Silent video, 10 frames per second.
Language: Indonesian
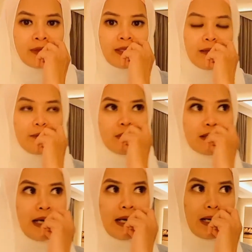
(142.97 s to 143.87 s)
Jadi
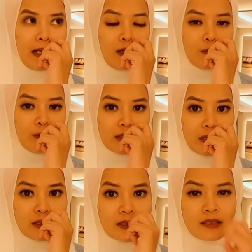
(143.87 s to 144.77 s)
bisa kalau pas
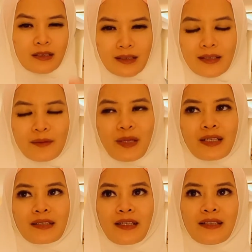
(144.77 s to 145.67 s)
lagi dingin
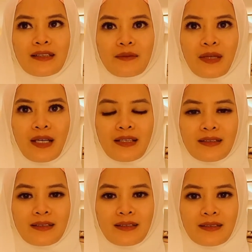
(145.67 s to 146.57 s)
banget kayak kita
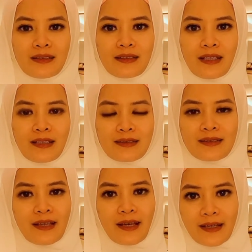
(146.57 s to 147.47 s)
main ke
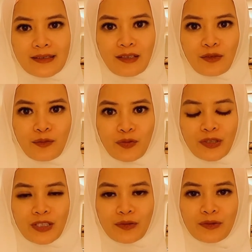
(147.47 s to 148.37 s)
RCS
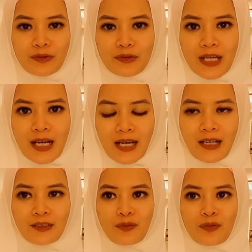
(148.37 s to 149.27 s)
ataupun ke
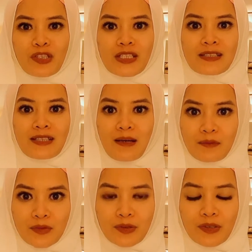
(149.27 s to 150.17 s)
Uludak ataupun di
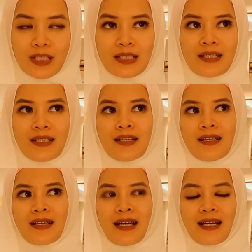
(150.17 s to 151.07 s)
Istanbul
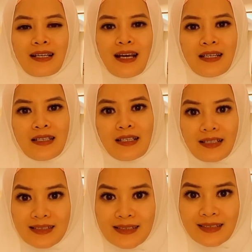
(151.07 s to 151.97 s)
karena
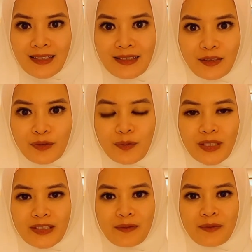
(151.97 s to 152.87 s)
anginnya kenceng itu
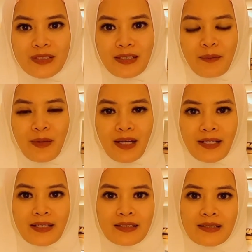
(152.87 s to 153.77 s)
biasanya bisa
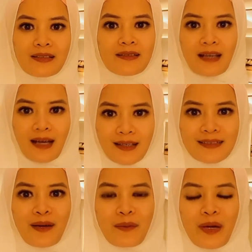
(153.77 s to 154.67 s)
pakai
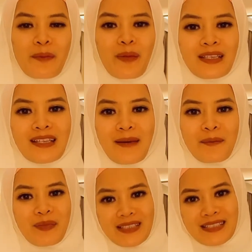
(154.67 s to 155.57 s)
3 sampai 4
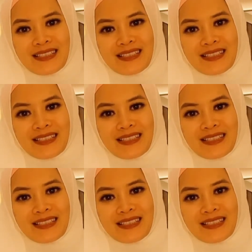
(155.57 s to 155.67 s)
lapis